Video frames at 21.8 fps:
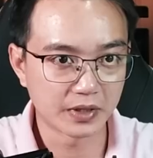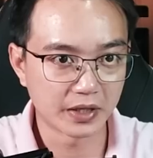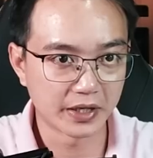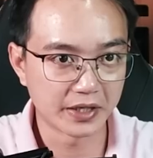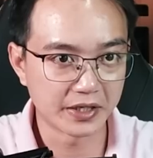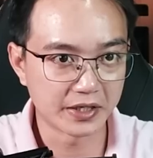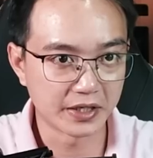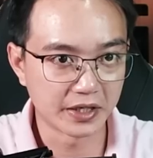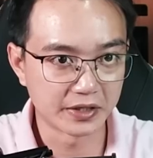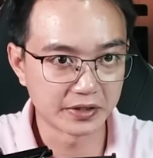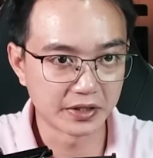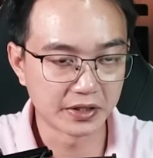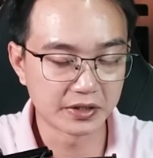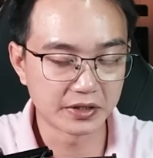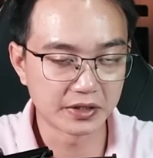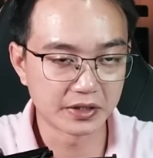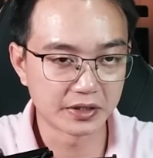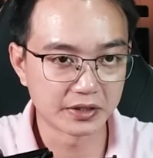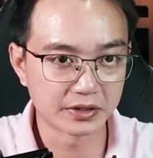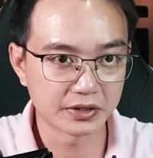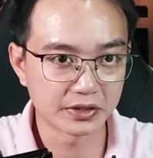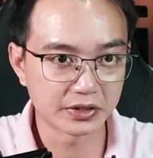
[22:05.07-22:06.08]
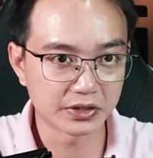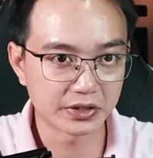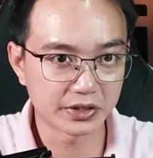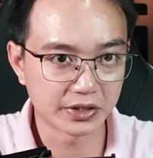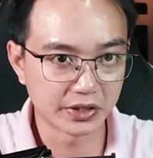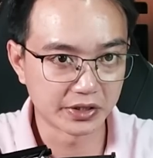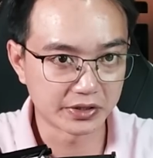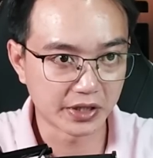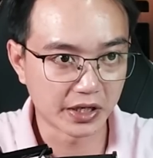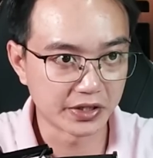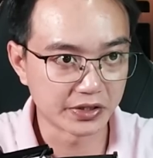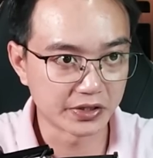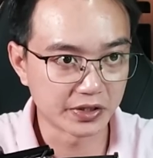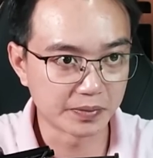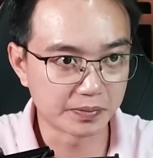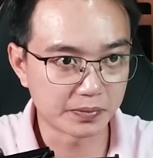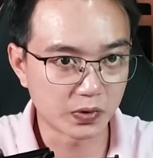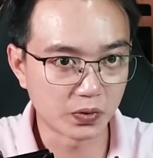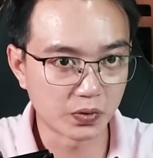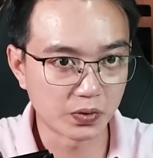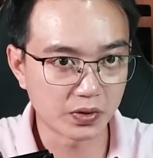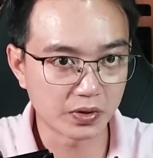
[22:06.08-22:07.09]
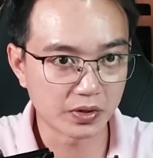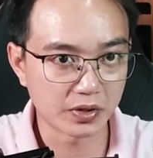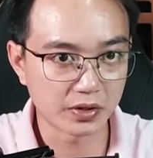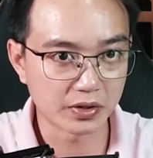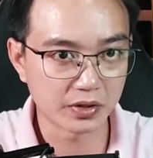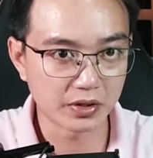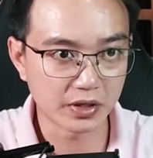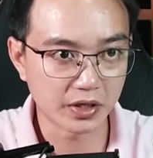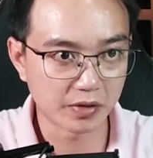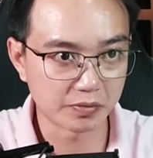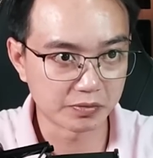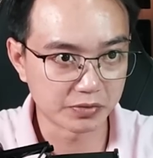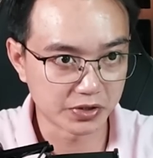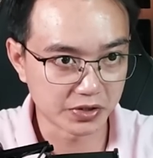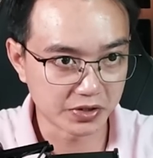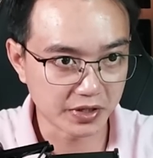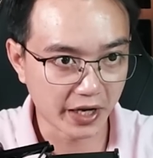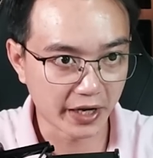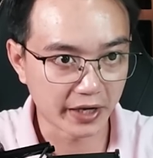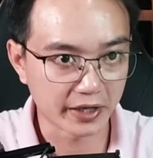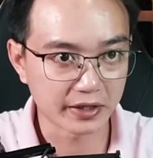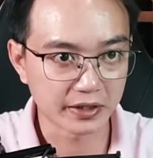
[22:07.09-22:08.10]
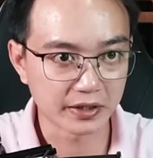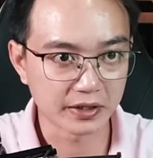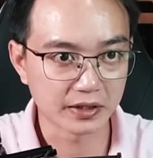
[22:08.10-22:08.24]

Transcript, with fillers: hãy nhờ đến sự trợ giúp của ông trưởng làng.